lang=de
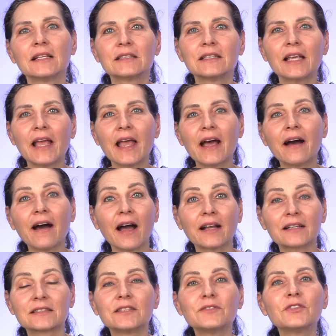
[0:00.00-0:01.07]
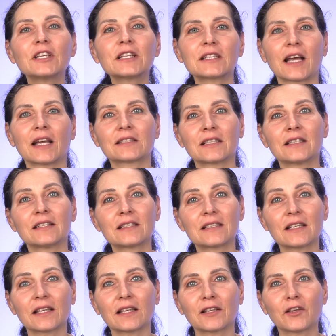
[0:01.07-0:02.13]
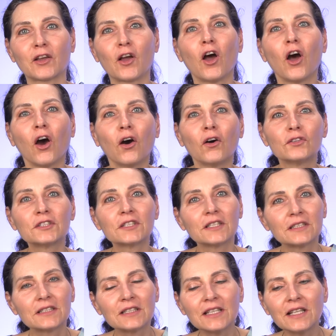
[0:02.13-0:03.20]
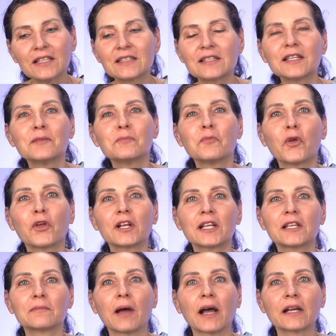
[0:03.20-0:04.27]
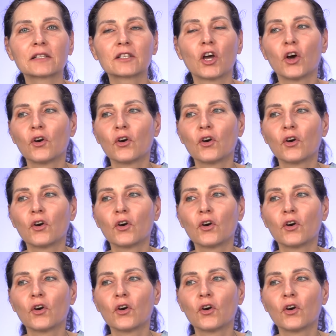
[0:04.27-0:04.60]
die er aktiviert hat in sich und die es ihm möglich macht,